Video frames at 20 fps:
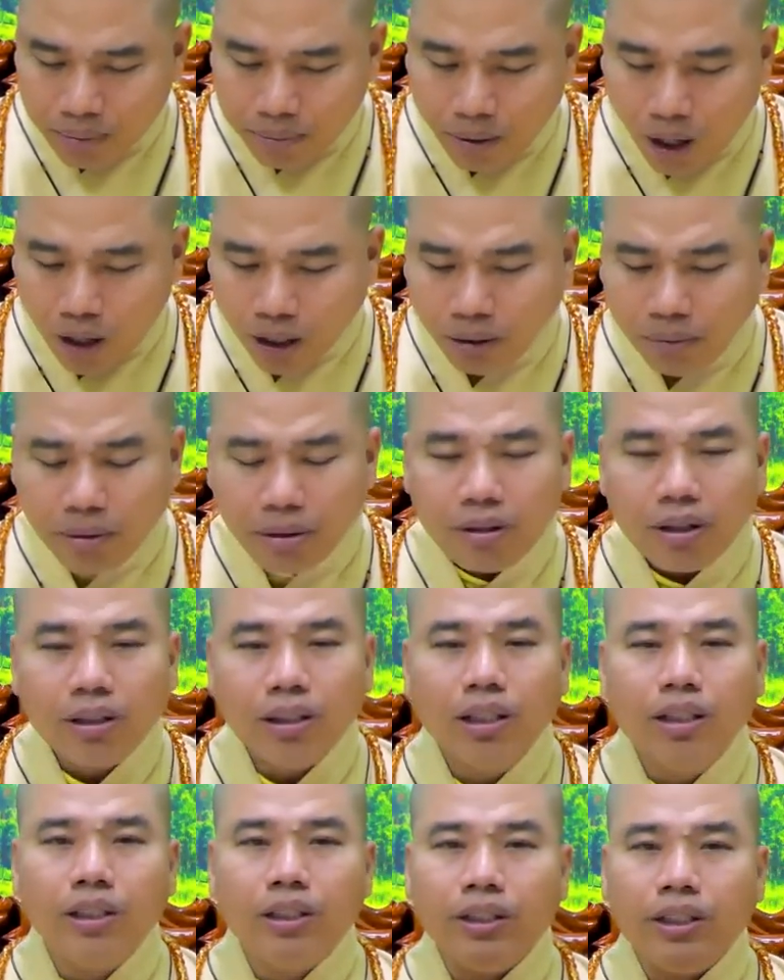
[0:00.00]
mỗi một
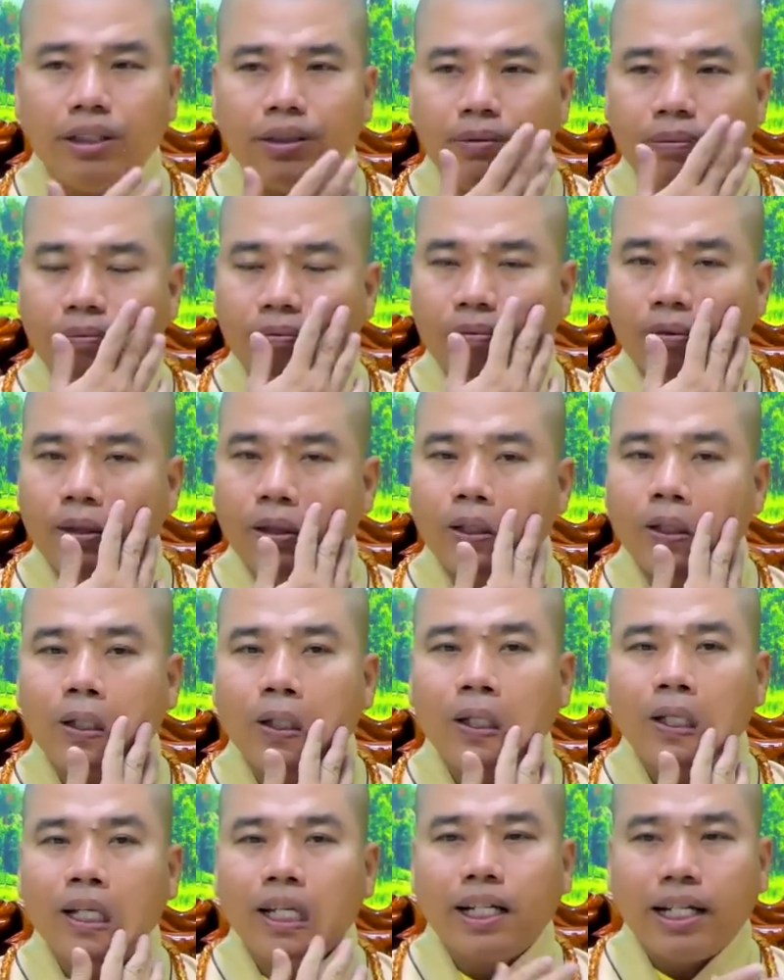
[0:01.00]
con người
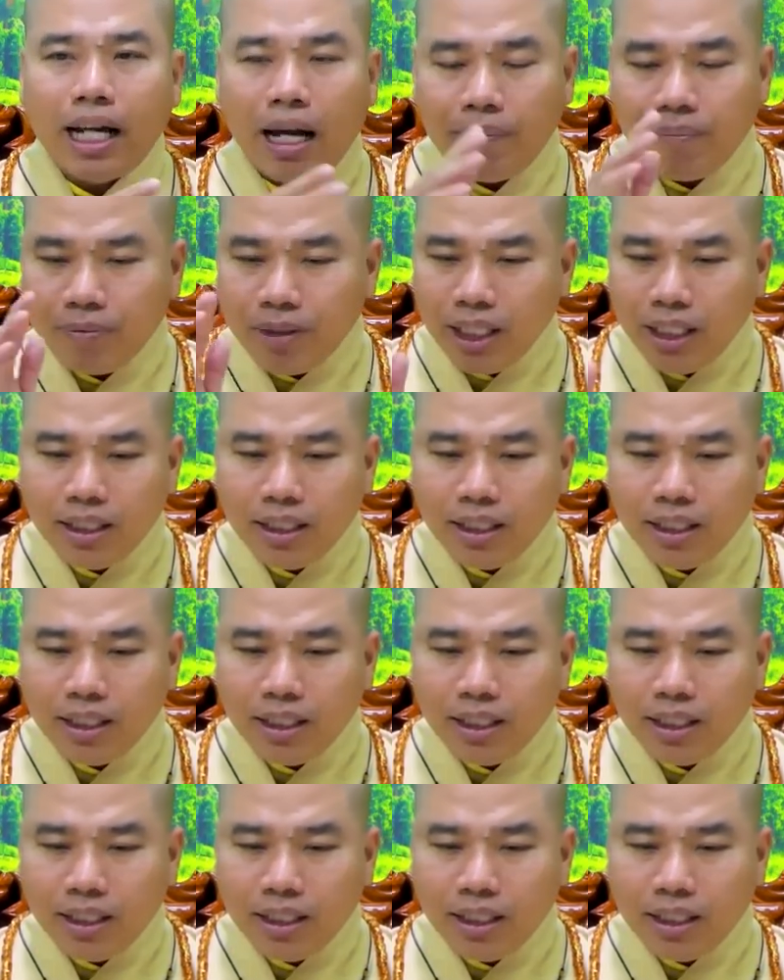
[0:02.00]
cầm